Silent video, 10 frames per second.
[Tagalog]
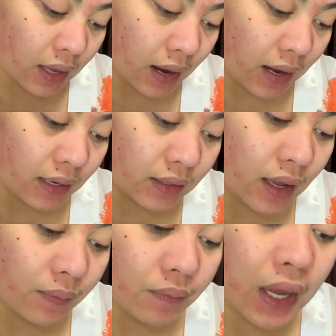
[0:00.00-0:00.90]
yan.
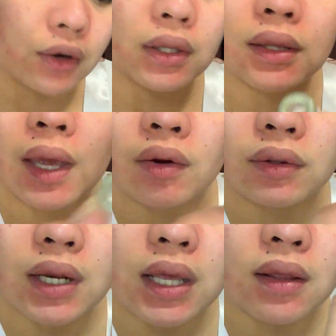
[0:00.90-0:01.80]
Then, meron din
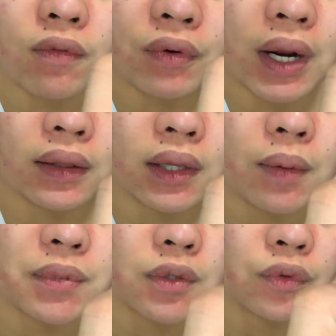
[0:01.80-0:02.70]
tayong 3 different
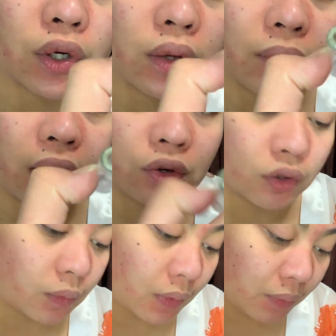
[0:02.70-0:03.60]
tips for the
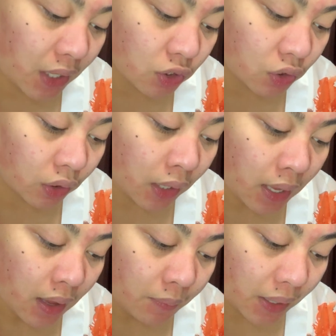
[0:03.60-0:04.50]
microdermabrasion.
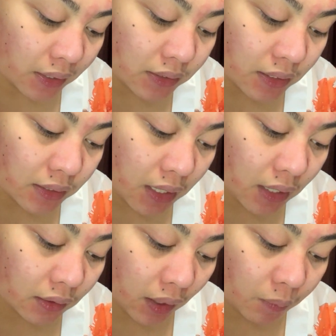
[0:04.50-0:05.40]
Para sa
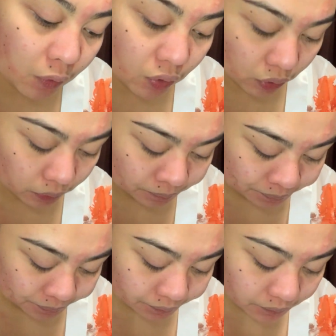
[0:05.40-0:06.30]
skin type ko,
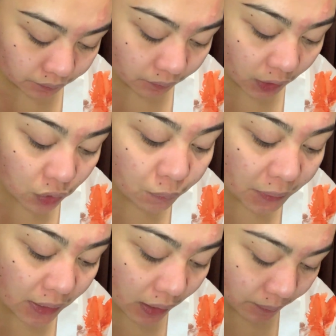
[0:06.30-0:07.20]
yung
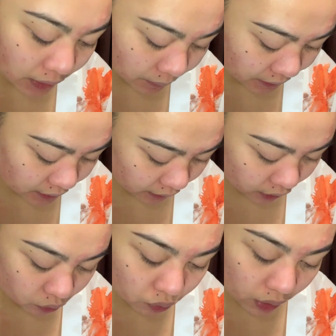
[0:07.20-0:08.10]
pinakamanipis ang
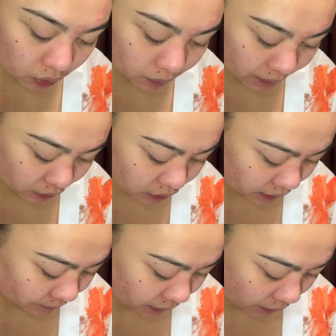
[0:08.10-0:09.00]
kinukuha ko pero
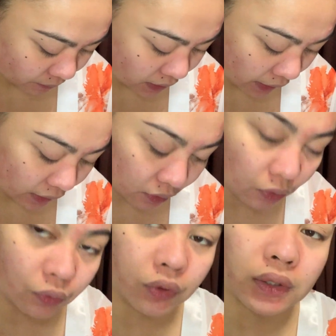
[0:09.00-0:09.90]
sometimes I
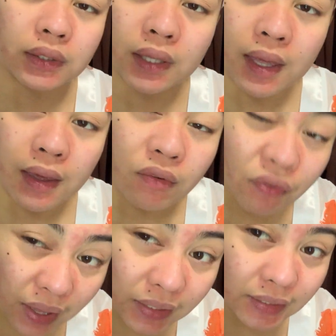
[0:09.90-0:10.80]
don't
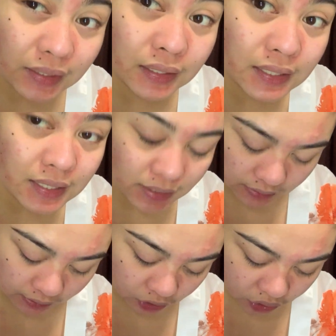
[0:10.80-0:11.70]
feel na
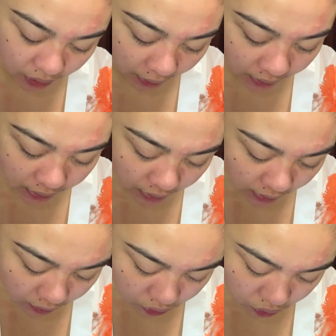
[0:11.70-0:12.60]
nalinisan siya.
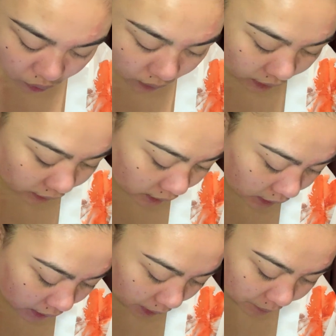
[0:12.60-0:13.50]
So, ang
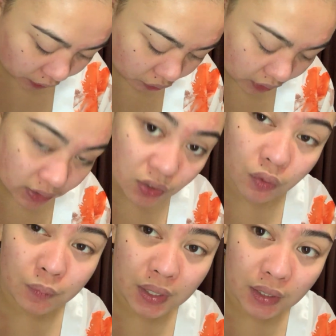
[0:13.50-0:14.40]
ginagamit ko is
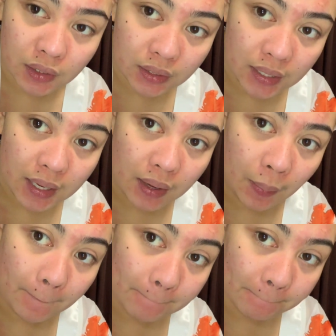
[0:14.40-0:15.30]
yung middle
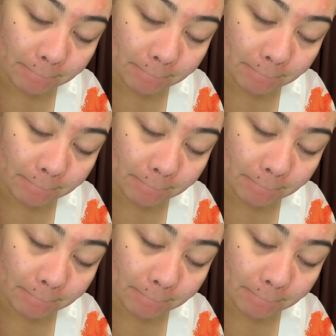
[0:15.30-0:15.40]
na